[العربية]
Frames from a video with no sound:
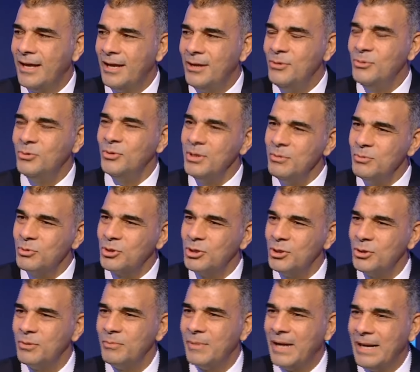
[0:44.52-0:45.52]
قال له انتوا ايه
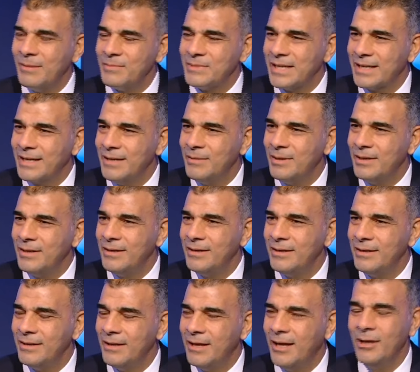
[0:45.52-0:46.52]
مشكلتكم مع حمزه الجمل
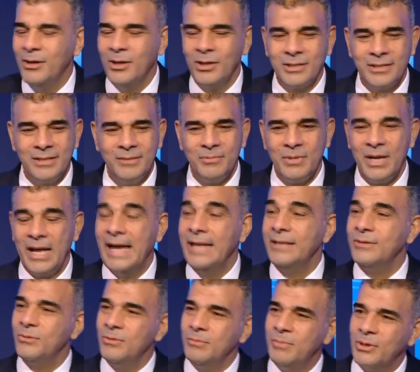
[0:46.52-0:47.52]
قال له اصل
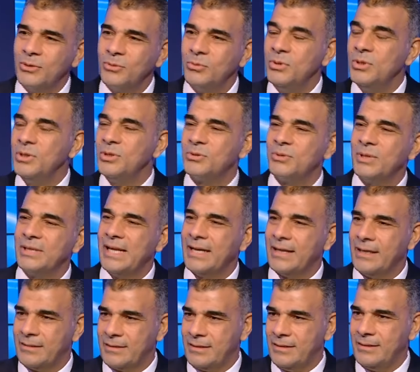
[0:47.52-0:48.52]
قاعد يقول برضه ايه شويه
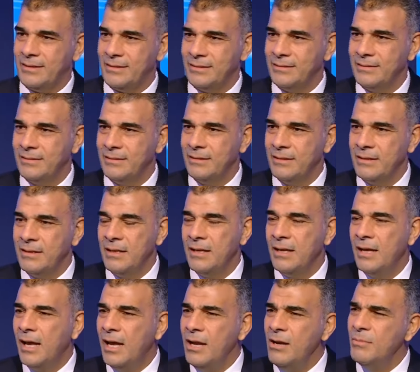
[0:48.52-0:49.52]
حاجات كده
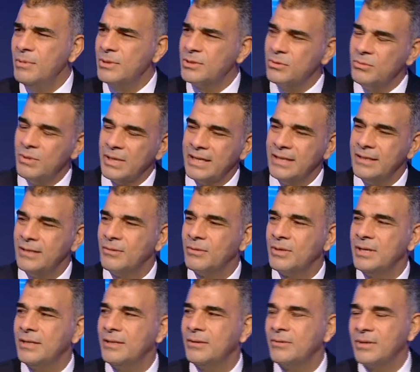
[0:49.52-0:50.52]
قال له بس هو كده
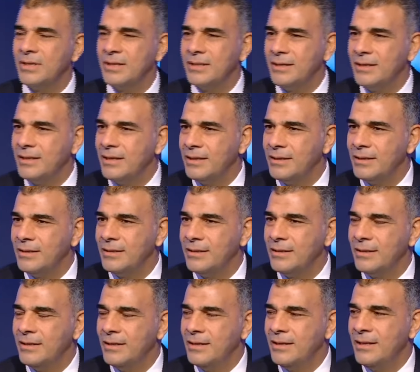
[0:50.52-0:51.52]
وكده وكده يعني
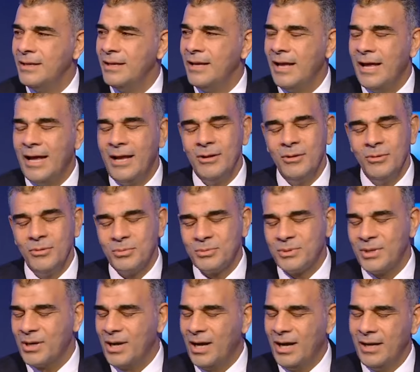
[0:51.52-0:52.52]
قال له
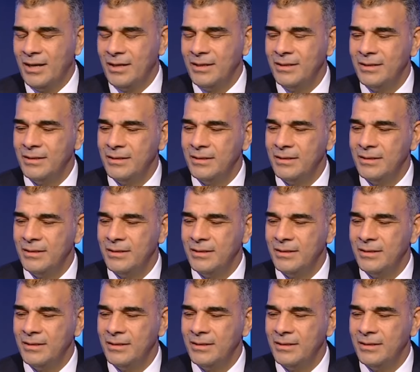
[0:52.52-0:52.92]
بصراحه